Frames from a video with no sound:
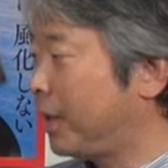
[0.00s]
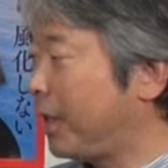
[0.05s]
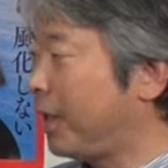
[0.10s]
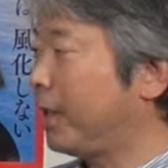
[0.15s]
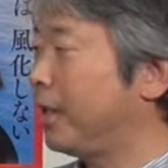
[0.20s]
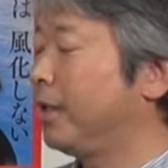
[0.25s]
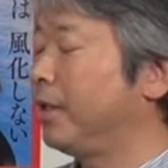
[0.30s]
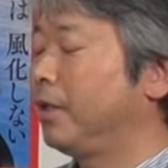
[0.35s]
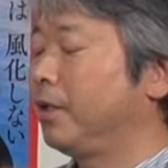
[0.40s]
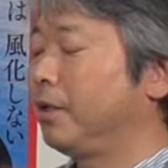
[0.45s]

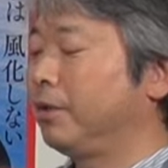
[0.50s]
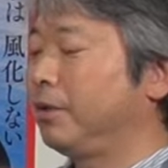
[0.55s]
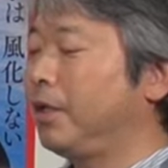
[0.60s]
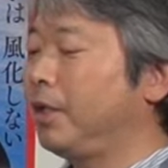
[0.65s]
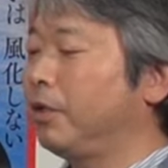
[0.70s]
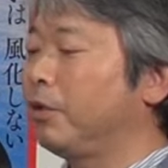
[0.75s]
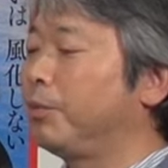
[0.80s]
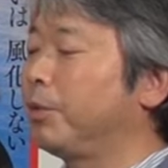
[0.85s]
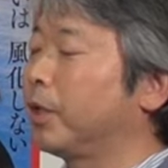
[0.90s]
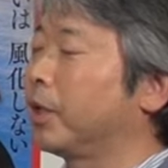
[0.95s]
て、
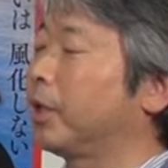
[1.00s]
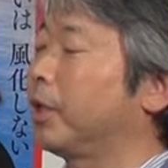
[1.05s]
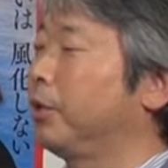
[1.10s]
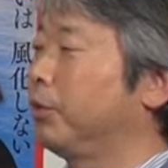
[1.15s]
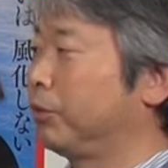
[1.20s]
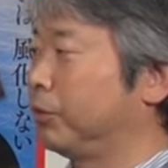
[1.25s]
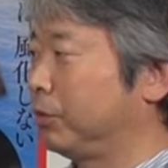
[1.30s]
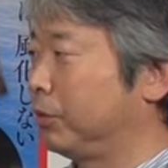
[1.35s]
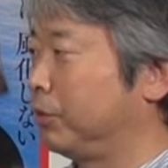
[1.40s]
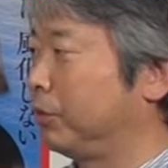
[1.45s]
で呼びかけ
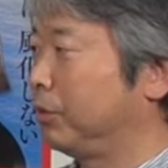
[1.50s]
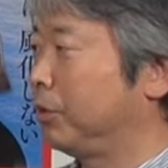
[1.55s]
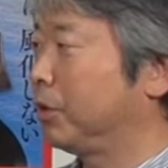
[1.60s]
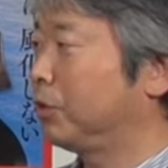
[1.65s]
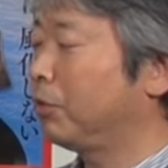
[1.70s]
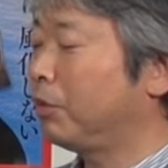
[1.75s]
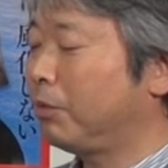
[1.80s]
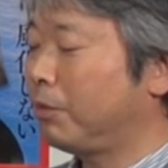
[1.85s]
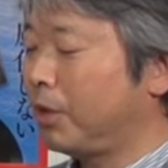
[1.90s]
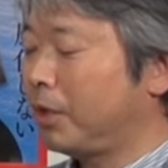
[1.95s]
をする。で
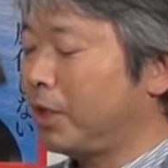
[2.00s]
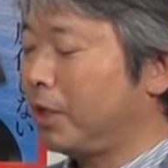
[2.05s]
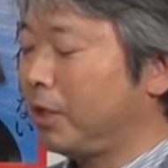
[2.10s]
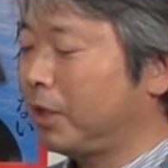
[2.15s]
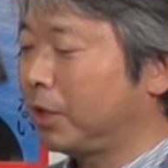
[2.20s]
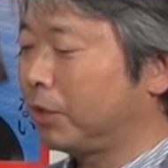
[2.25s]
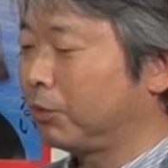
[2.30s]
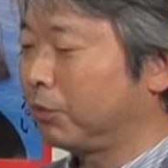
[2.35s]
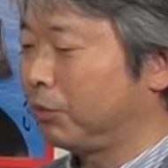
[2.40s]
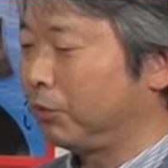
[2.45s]
それは
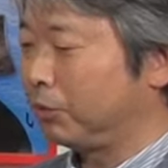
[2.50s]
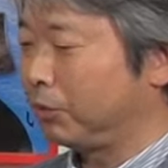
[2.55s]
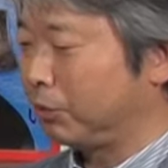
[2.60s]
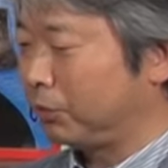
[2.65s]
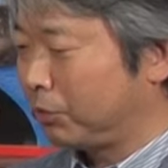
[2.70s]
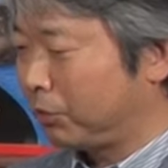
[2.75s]
何かという